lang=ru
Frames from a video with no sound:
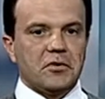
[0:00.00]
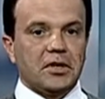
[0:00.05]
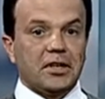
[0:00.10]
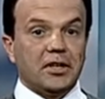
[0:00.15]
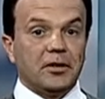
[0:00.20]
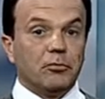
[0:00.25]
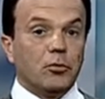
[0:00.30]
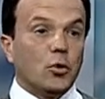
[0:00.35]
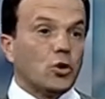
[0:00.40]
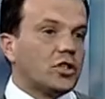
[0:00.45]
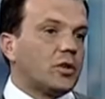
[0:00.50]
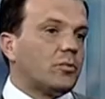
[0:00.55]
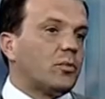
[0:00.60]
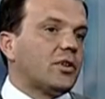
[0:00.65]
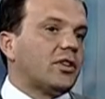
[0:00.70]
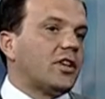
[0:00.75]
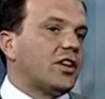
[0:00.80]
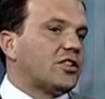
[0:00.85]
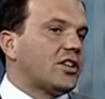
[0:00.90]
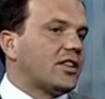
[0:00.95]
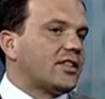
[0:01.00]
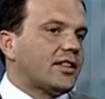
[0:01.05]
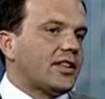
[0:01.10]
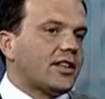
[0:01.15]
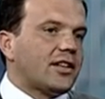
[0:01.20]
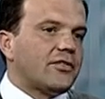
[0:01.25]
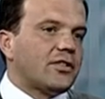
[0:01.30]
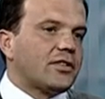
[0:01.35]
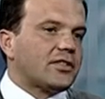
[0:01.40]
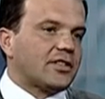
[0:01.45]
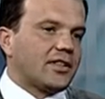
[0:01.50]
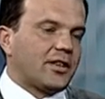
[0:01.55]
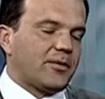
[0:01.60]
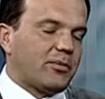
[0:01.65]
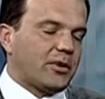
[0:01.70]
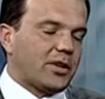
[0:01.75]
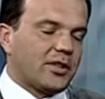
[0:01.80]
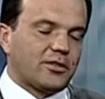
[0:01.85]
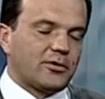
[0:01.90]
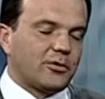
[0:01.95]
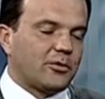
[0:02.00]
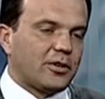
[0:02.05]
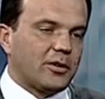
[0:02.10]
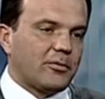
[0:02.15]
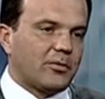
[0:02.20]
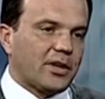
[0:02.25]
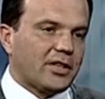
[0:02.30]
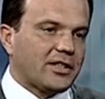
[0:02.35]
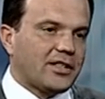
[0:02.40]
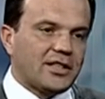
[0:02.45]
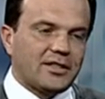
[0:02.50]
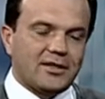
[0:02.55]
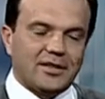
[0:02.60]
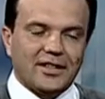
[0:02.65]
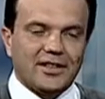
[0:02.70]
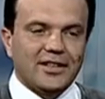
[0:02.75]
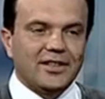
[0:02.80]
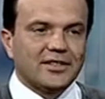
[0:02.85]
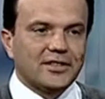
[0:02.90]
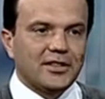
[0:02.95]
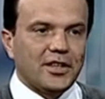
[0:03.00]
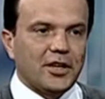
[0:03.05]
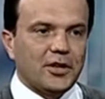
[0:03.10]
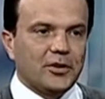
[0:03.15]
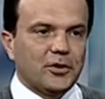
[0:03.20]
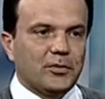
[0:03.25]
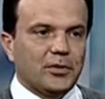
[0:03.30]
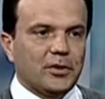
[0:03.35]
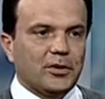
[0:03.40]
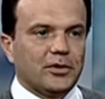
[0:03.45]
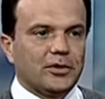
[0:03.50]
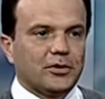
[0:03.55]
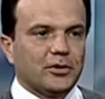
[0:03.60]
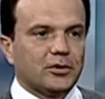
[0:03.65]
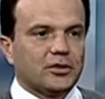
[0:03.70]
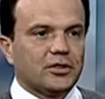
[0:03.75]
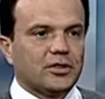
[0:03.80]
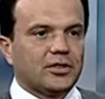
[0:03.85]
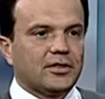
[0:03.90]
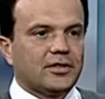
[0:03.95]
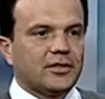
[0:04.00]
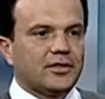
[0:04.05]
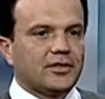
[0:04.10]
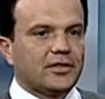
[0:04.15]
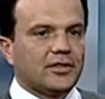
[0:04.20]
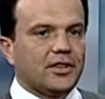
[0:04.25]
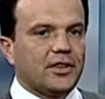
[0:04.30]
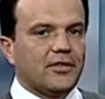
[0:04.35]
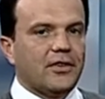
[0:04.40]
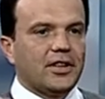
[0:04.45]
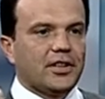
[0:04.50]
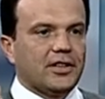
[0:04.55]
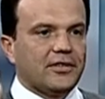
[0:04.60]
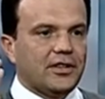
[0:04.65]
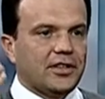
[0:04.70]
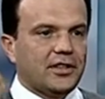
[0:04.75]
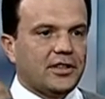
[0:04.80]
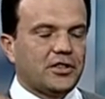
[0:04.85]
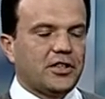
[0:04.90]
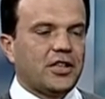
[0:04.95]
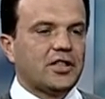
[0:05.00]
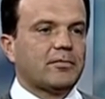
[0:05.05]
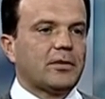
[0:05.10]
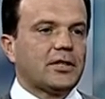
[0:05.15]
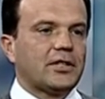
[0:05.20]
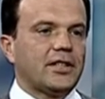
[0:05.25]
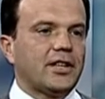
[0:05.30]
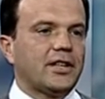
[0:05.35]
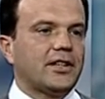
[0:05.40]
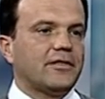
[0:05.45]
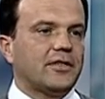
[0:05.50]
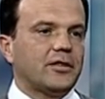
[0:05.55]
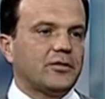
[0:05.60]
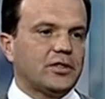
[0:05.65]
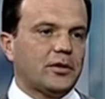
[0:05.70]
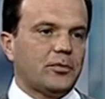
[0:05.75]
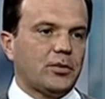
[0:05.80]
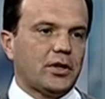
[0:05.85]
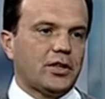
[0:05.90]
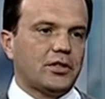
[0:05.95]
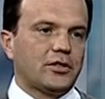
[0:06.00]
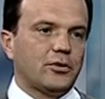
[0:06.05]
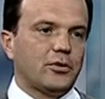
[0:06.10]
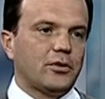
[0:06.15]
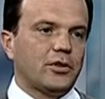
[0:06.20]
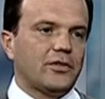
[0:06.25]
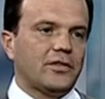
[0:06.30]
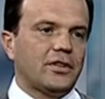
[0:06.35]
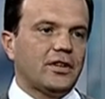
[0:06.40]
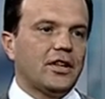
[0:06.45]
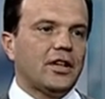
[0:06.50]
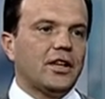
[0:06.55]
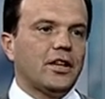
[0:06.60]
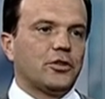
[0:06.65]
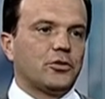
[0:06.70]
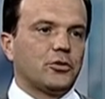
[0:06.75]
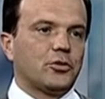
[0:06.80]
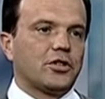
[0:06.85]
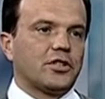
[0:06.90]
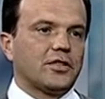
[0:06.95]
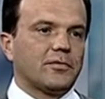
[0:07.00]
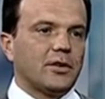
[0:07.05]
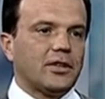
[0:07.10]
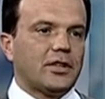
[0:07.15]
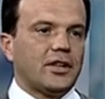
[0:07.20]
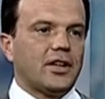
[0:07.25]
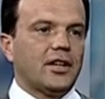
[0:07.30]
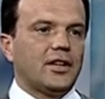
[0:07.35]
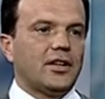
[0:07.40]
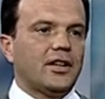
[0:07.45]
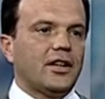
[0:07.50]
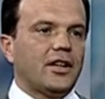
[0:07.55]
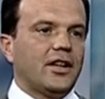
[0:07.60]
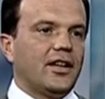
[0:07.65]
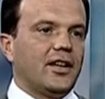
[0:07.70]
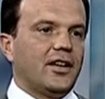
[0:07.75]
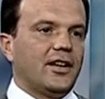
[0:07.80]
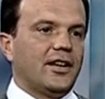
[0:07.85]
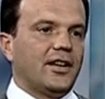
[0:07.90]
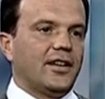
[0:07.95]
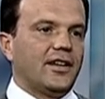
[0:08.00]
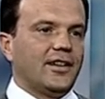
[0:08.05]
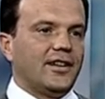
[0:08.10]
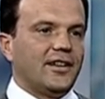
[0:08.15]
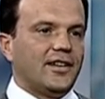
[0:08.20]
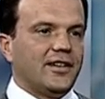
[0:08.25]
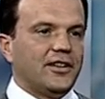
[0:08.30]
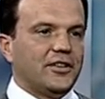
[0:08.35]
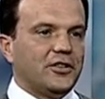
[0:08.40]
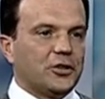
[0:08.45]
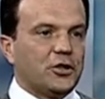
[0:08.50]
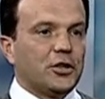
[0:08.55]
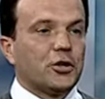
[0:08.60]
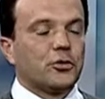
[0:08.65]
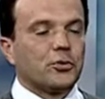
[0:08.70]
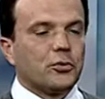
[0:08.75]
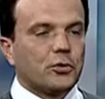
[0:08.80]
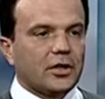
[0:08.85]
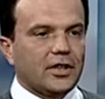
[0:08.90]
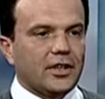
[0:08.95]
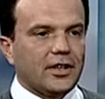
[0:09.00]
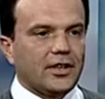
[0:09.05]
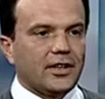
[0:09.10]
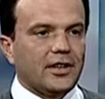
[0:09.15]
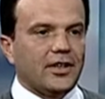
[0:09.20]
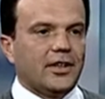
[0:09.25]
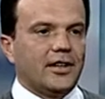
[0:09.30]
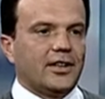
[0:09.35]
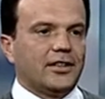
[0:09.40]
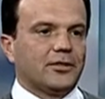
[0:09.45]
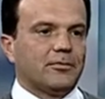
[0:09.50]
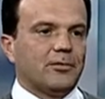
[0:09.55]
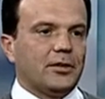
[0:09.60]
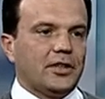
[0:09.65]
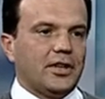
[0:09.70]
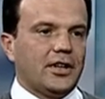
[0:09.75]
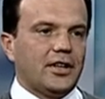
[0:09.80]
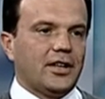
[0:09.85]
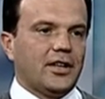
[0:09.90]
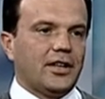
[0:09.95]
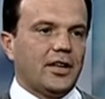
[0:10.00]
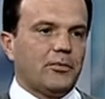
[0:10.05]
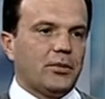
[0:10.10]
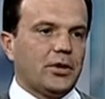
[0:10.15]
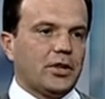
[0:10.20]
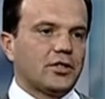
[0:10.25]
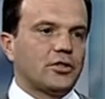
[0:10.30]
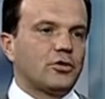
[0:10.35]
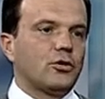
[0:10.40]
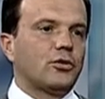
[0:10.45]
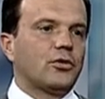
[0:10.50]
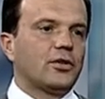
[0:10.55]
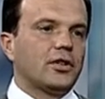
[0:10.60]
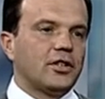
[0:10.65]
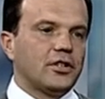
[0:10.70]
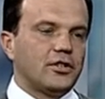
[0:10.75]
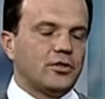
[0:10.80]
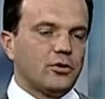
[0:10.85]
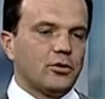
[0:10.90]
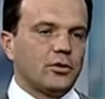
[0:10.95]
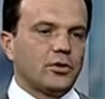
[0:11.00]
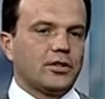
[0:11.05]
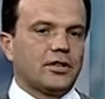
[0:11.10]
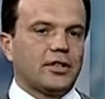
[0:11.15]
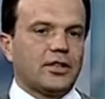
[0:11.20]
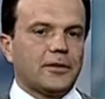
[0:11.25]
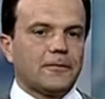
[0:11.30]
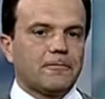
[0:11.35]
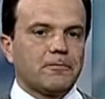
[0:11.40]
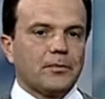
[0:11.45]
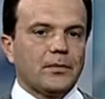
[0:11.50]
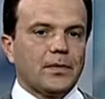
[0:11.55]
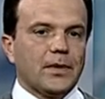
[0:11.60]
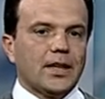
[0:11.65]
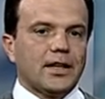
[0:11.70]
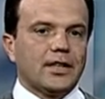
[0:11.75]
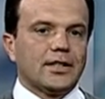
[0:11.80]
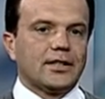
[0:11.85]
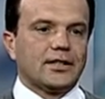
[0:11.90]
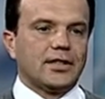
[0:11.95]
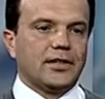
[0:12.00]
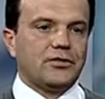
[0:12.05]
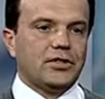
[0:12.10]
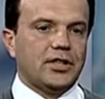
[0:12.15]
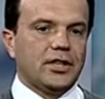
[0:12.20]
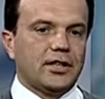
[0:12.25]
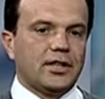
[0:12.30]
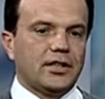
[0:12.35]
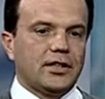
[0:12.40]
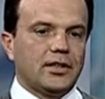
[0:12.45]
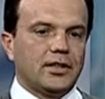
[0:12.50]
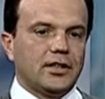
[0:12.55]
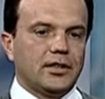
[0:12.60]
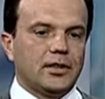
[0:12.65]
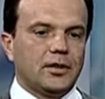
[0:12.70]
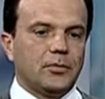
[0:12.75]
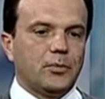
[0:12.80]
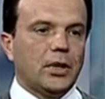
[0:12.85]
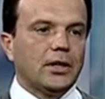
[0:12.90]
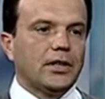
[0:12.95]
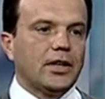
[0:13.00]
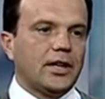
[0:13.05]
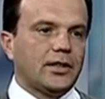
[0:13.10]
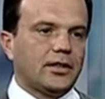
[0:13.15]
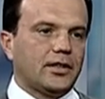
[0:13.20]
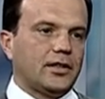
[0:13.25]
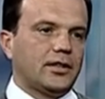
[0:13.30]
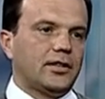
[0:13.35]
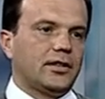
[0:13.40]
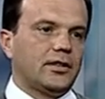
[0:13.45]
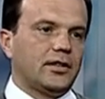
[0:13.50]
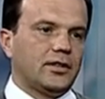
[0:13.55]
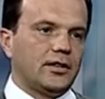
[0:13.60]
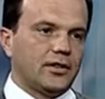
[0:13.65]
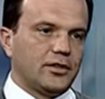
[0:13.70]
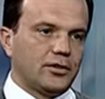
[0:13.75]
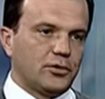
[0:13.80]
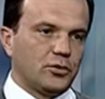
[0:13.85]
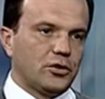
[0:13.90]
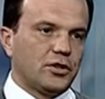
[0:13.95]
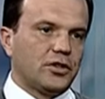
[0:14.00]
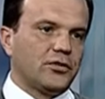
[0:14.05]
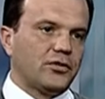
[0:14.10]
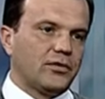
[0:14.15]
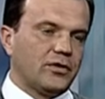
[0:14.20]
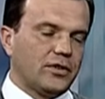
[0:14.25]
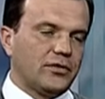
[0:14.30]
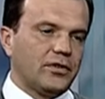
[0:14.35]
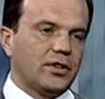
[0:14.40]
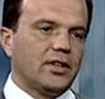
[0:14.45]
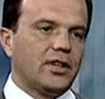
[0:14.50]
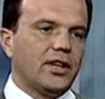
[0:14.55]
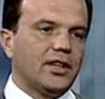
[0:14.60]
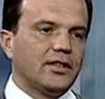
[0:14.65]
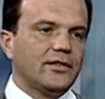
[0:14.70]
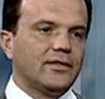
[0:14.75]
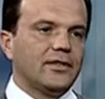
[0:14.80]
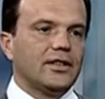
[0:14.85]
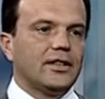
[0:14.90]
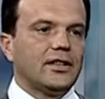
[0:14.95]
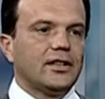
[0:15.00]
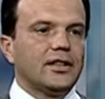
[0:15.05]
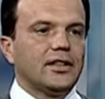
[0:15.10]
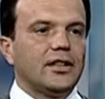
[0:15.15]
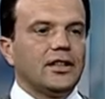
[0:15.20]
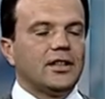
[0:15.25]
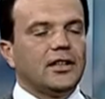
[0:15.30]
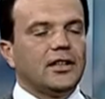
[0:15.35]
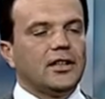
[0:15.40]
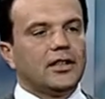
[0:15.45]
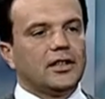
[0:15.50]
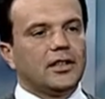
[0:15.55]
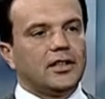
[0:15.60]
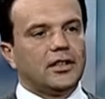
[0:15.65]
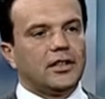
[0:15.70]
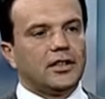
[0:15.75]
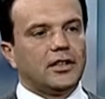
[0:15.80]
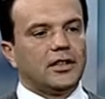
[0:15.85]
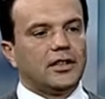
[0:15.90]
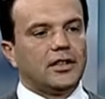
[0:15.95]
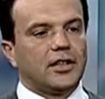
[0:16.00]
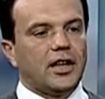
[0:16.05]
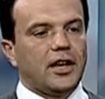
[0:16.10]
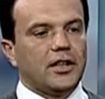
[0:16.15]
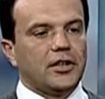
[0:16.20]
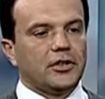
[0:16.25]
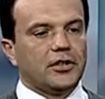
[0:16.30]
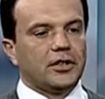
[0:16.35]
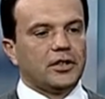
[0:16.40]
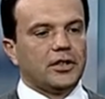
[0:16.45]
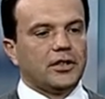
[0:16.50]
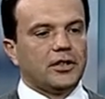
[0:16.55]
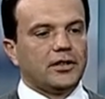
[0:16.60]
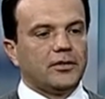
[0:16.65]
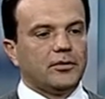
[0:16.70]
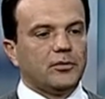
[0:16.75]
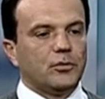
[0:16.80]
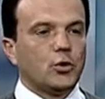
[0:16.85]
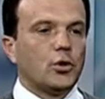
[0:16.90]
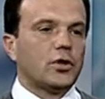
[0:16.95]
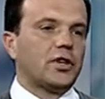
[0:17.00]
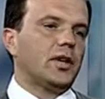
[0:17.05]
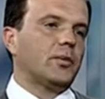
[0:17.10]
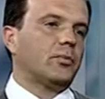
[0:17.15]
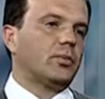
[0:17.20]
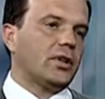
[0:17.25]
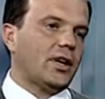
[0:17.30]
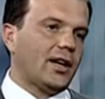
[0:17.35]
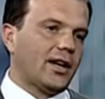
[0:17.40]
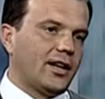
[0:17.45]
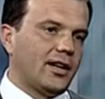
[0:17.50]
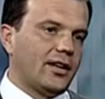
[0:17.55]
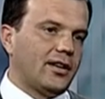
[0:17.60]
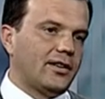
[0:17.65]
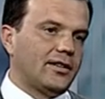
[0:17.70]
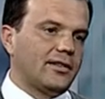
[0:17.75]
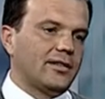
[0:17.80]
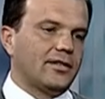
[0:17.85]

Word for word: может быть, даже остановился операционный процесс, я не знаю, но, но с девятого этажа, с последнего, с операционного, тоже смотрели э, хирурги, смотрели операционные сестры. Со всех э, палат тоже вы, выглядывали э, раненые, многие плакали.